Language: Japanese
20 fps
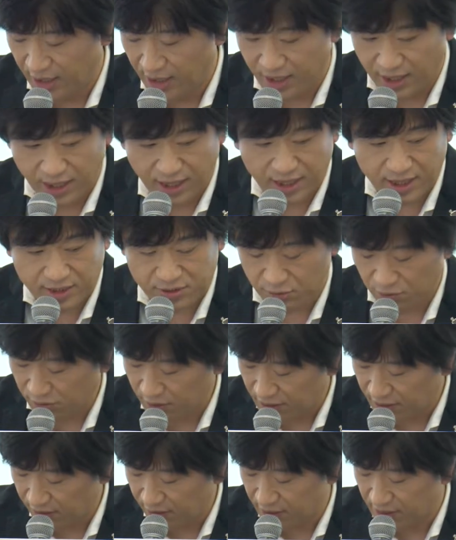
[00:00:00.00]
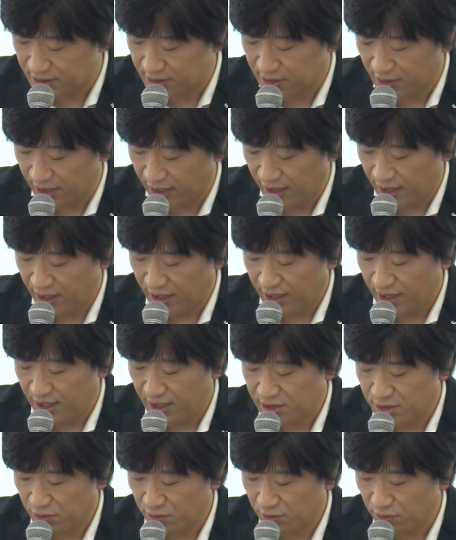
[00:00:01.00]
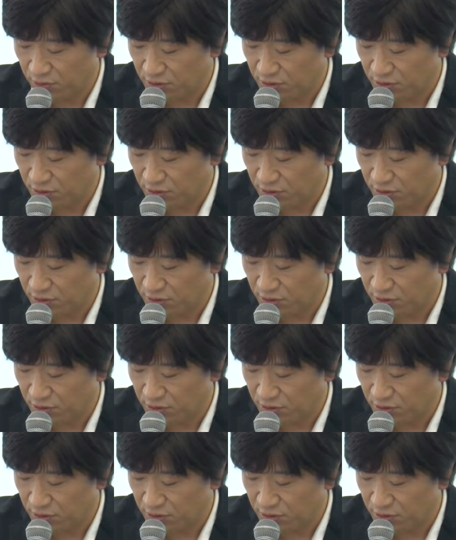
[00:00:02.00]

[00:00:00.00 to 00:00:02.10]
えー、その方はですね、えー、商標